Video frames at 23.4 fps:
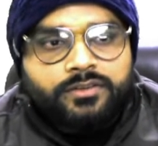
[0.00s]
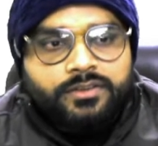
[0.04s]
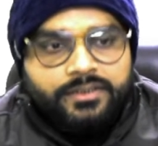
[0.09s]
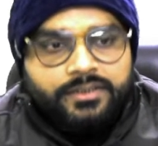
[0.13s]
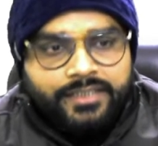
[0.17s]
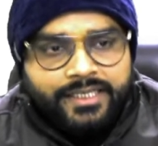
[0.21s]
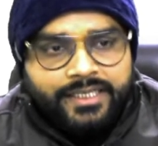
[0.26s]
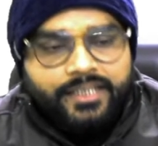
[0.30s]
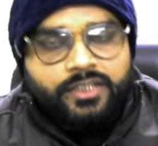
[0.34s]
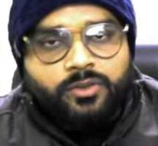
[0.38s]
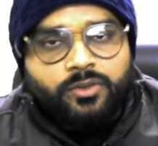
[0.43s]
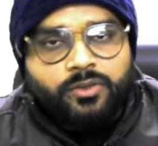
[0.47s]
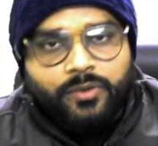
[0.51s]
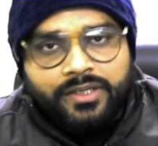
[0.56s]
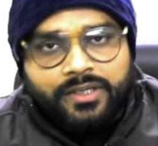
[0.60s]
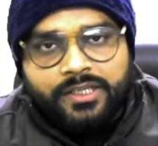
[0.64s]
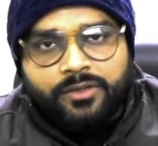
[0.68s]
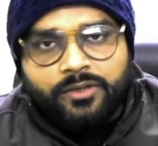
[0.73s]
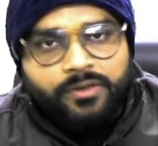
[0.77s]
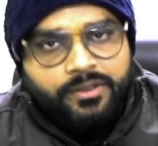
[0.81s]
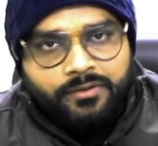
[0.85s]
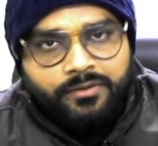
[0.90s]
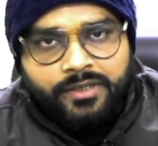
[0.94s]
गेट
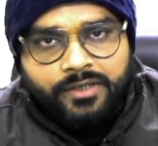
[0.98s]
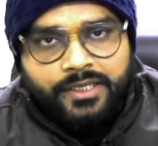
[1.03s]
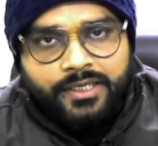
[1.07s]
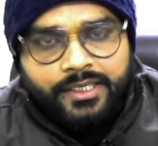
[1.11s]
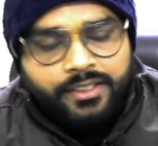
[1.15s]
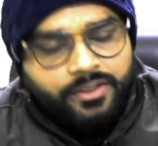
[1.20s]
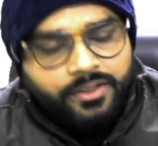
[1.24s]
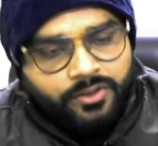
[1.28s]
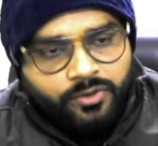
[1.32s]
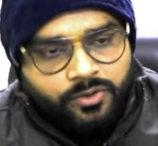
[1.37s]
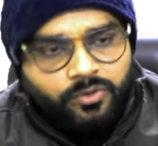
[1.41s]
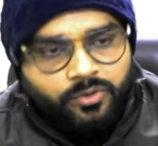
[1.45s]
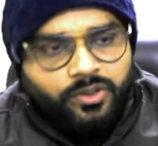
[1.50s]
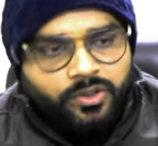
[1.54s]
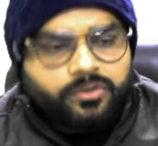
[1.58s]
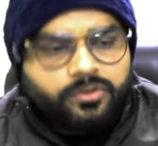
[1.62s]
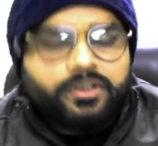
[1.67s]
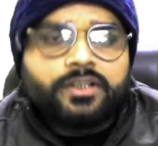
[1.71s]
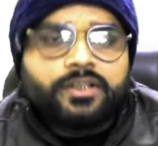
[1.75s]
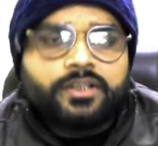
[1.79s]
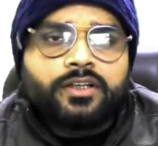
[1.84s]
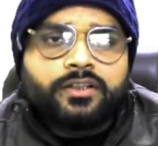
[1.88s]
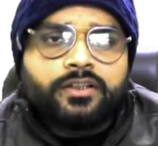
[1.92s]
2021 है नो डाउट
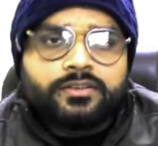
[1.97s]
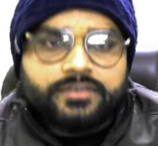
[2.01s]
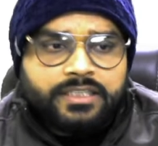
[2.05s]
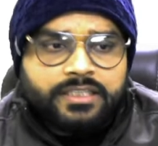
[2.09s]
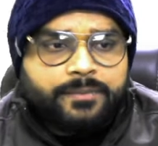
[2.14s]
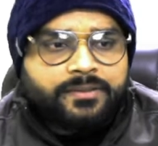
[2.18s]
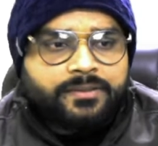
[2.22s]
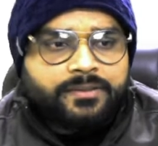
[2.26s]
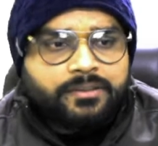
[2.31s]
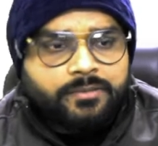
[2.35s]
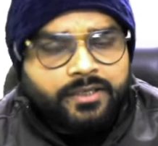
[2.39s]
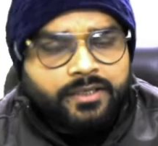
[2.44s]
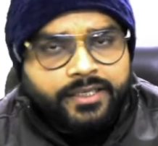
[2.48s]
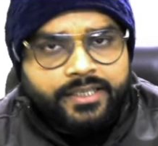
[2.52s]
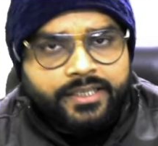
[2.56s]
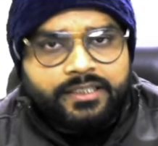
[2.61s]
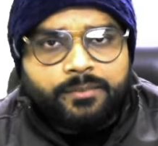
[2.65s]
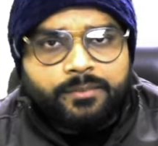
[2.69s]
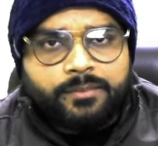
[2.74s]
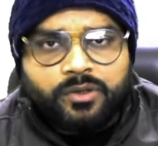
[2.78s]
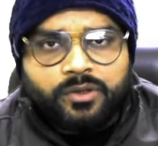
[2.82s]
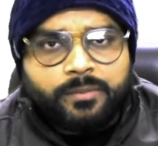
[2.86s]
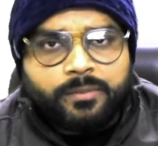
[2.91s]
सिलेबस आपका गेट का
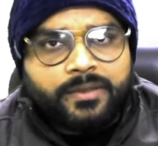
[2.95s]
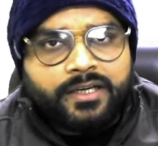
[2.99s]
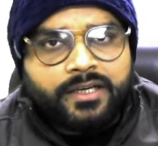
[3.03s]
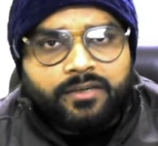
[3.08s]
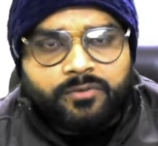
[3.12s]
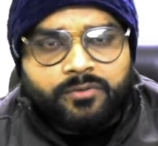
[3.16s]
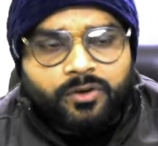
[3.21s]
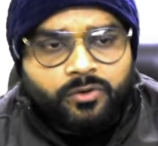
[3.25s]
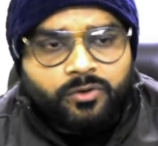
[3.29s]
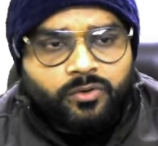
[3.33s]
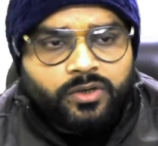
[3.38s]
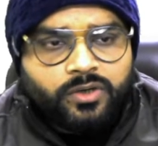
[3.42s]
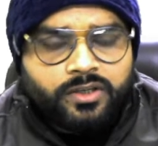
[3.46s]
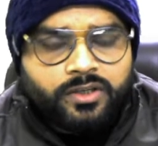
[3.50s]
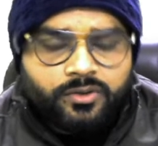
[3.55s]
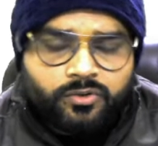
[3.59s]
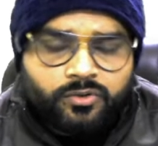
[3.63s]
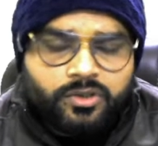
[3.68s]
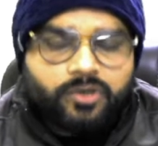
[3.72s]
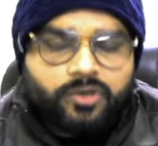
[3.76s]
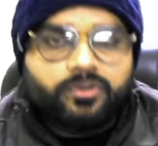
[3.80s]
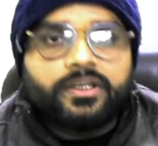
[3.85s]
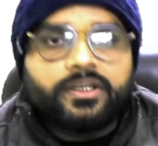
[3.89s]
पूरा पैटर्न फॉलो होगा नो
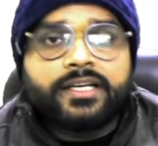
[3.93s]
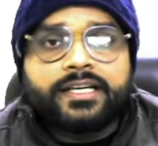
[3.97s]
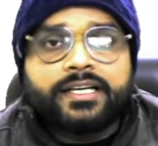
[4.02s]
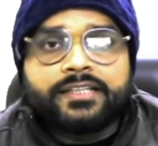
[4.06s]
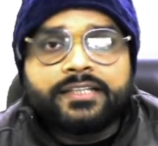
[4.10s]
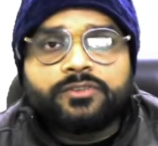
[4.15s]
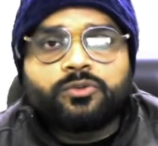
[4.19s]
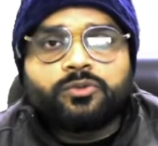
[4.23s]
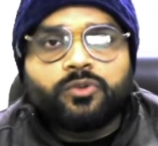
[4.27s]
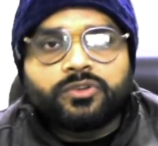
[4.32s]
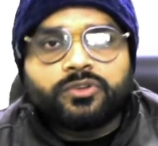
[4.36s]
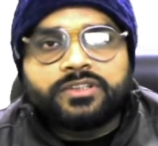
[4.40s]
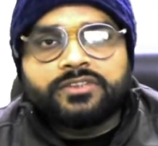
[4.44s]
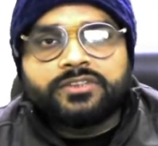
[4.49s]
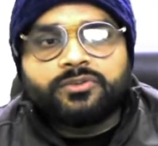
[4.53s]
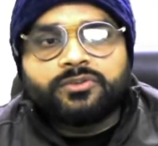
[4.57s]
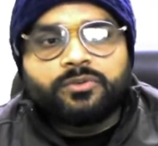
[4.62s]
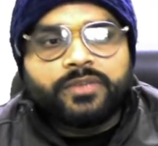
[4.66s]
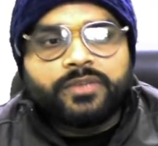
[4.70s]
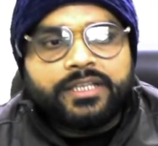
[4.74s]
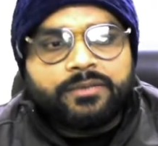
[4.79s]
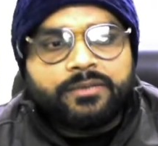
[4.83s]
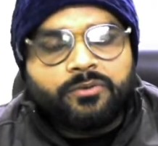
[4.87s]
डाउट लेकिन जो क्वेश्चन
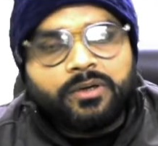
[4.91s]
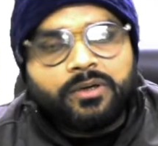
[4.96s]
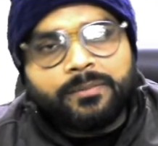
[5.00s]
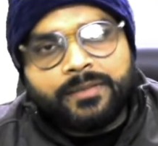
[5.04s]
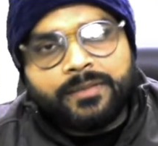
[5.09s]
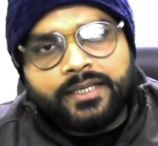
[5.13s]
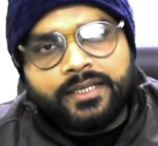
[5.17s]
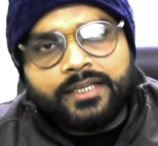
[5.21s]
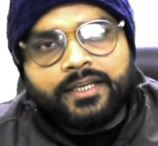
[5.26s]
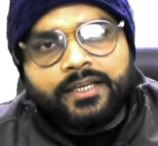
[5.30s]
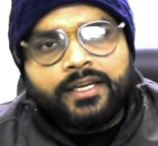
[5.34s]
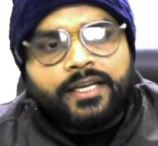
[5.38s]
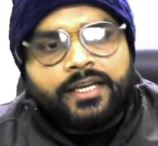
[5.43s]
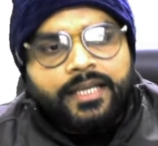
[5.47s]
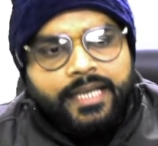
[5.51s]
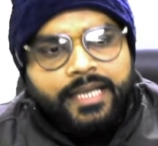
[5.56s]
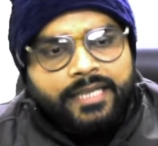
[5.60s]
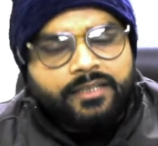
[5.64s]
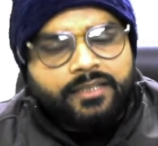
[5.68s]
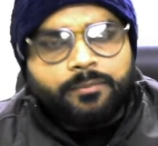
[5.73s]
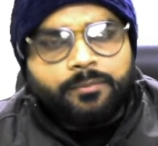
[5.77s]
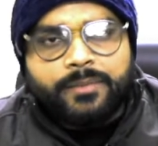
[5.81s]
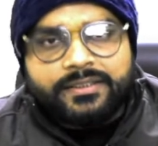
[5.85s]
होंगे वो आपके
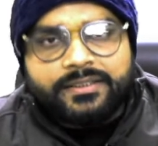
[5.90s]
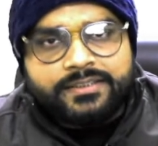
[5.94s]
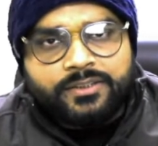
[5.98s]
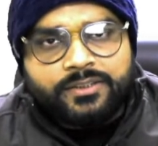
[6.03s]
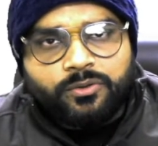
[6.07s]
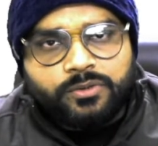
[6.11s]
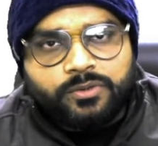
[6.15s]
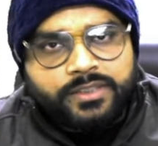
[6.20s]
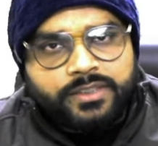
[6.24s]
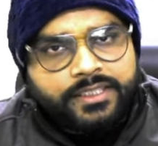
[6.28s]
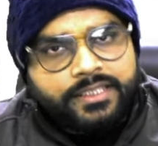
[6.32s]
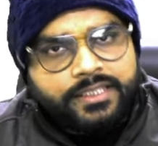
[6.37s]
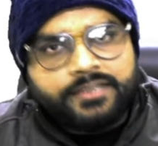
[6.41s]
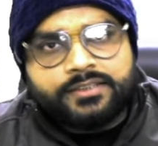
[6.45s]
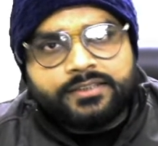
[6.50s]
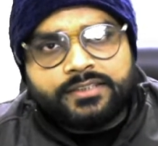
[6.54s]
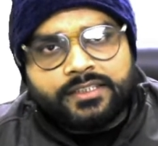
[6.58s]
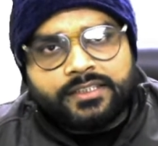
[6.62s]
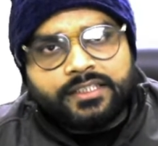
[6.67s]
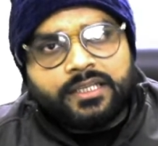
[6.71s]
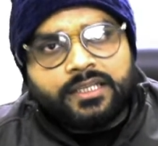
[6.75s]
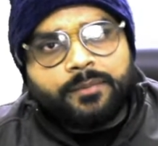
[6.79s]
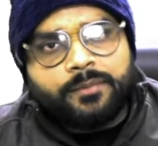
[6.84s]
एकदम बेसिक होते हैं जैसे
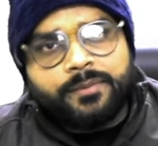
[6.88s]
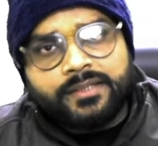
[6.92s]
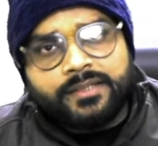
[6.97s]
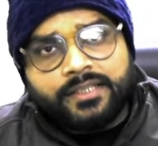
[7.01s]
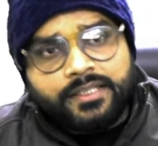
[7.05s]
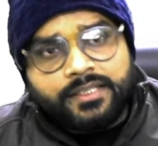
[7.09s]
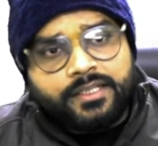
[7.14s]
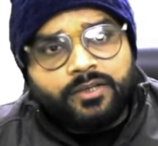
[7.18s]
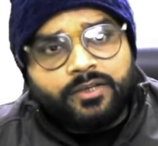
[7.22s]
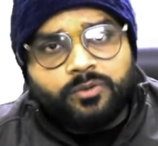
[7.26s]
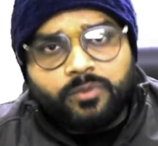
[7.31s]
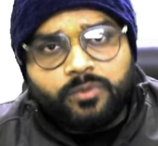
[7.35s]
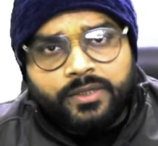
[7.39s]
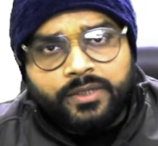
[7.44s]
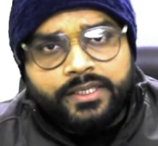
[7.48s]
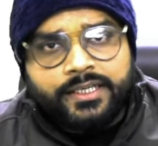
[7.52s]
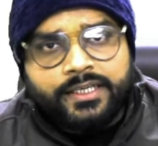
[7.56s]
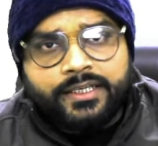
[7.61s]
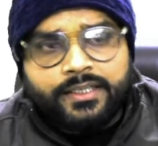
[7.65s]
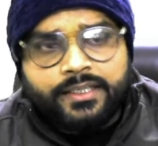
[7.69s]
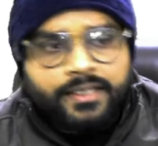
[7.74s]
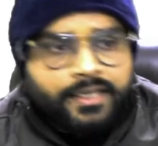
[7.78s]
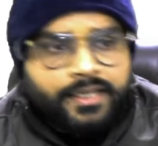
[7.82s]
कि आपने देखा हुआ
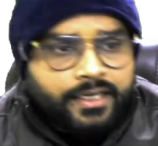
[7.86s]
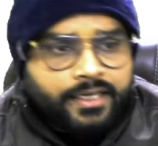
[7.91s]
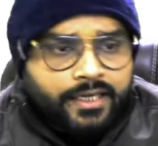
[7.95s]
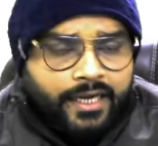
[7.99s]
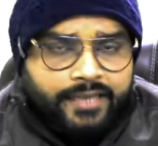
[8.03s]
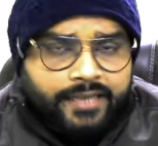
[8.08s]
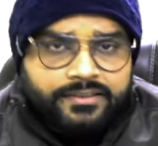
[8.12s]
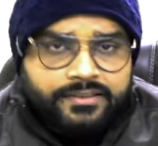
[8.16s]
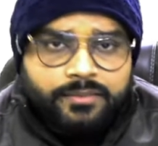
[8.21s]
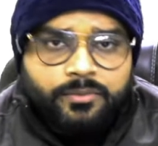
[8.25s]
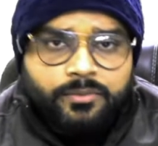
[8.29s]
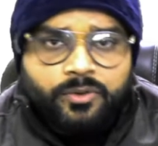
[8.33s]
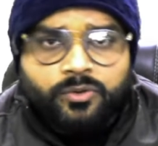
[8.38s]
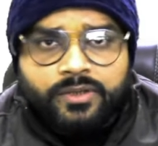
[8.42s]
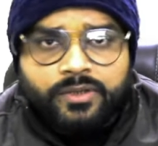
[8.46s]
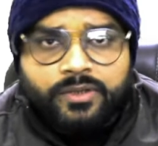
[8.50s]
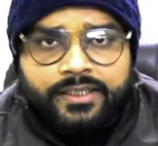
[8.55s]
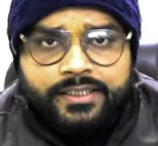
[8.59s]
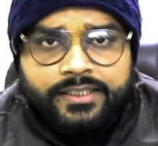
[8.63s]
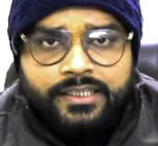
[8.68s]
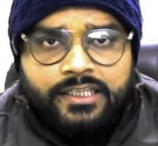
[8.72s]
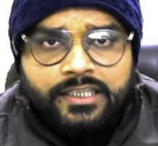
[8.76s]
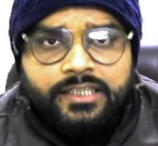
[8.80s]
है ऐसा बिल्कुल
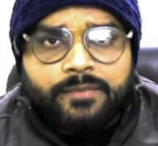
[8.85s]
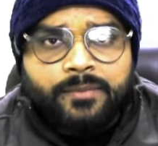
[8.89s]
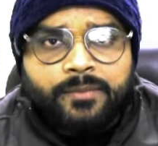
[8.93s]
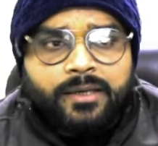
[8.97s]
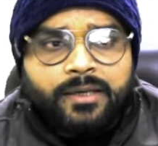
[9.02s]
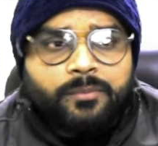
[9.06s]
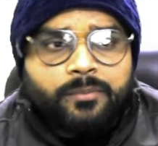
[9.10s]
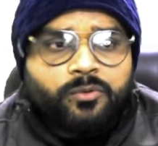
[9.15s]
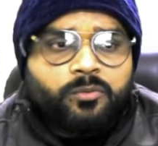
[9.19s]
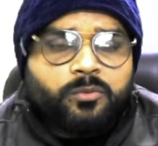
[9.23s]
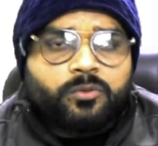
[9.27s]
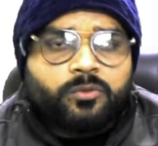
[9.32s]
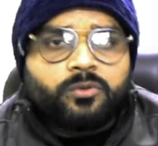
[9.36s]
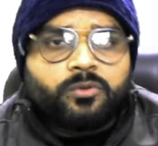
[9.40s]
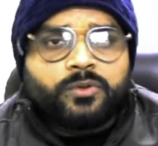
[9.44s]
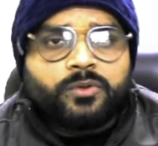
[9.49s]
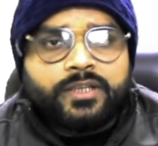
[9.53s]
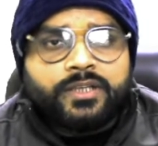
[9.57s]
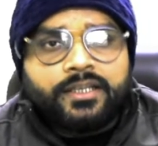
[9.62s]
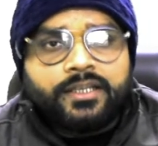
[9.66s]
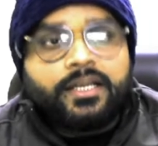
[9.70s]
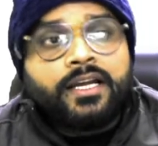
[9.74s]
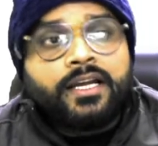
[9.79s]
नहीं है कि मैं आपको बोल दूँ कि